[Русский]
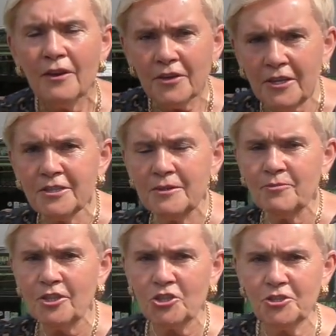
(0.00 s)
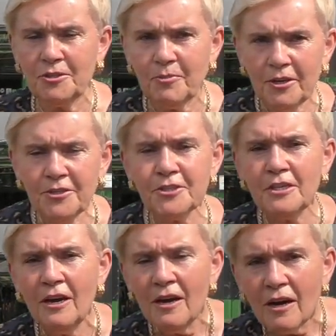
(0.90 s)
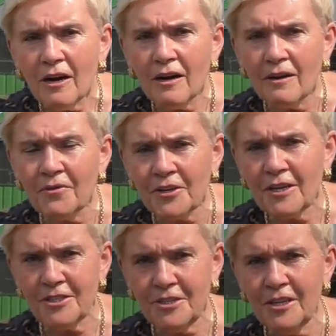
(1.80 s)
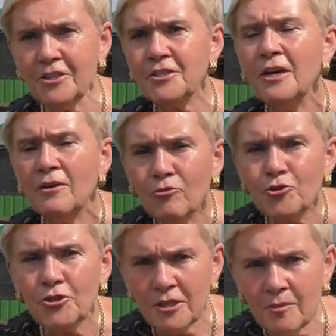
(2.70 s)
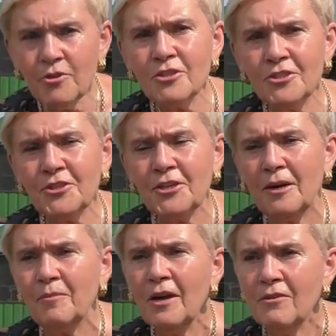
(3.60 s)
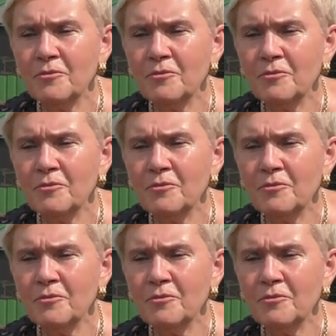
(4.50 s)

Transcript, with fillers: если бы наши теплицы э, находились вот именно там.